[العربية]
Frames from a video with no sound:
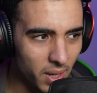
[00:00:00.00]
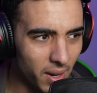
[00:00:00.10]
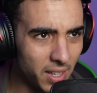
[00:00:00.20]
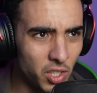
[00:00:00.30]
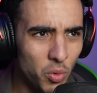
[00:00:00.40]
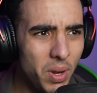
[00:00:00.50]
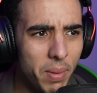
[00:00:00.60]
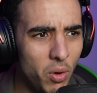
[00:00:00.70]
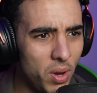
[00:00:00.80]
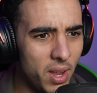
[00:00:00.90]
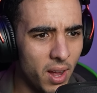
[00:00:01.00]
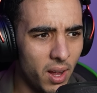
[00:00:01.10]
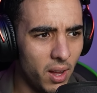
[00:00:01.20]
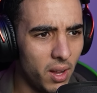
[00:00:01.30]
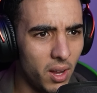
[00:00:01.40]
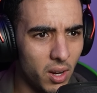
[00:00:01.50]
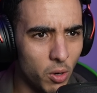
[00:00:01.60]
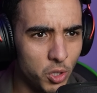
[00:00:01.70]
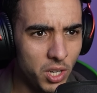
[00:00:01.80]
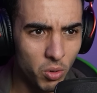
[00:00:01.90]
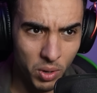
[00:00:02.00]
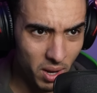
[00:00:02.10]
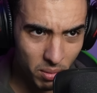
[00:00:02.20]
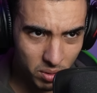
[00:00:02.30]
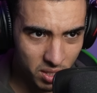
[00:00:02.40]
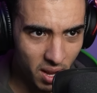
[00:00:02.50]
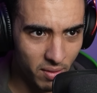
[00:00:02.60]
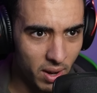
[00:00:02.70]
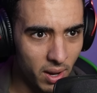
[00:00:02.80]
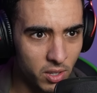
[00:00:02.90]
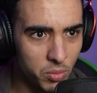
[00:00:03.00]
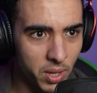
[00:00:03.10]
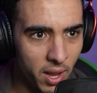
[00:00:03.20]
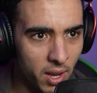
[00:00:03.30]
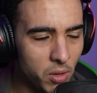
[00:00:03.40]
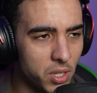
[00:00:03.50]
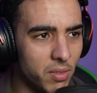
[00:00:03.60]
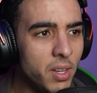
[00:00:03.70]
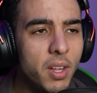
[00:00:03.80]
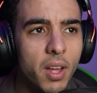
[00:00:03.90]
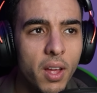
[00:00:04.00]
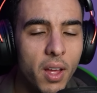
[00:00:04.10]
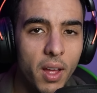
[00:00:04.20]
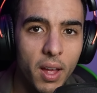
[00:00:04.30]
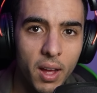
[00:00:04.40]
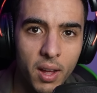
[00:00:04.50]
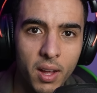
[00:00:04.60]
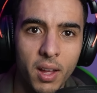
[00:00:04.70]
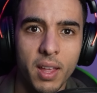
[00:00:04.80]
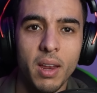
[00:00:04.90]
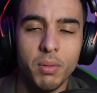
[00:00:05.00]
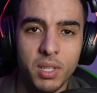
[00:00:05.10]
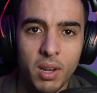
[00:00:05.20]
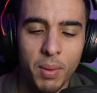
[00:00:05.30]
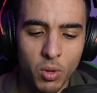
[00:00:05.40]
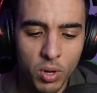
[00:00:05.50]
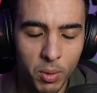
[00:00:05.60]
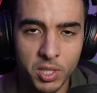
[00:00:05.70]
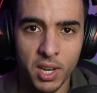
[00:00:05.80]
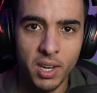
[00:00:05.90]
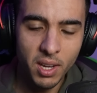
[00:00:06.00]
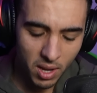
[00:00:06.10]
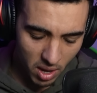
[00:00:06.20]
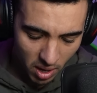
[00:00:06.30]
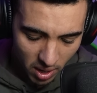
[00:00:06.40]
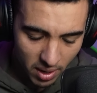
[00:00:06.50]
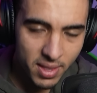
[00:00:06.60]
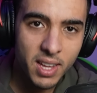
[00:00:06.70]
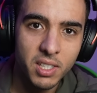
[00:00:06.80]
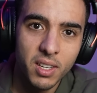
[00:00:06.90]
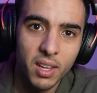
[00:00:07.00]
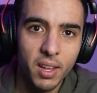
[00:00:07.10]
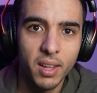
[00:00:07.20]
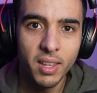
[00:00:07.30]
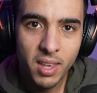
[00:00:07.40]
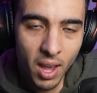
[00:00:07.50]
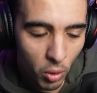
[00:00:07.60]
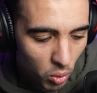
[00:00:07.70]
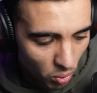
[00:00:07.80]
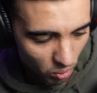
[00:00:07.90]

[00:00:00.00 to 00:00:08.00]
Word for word: حتى هما اللي بانوا لي لوجيك وكاينين بزاف انا نجبد غير هذا وصافي كاينين بزاف اللي بغيت نقول لك عاوتاني الناس كياخذوا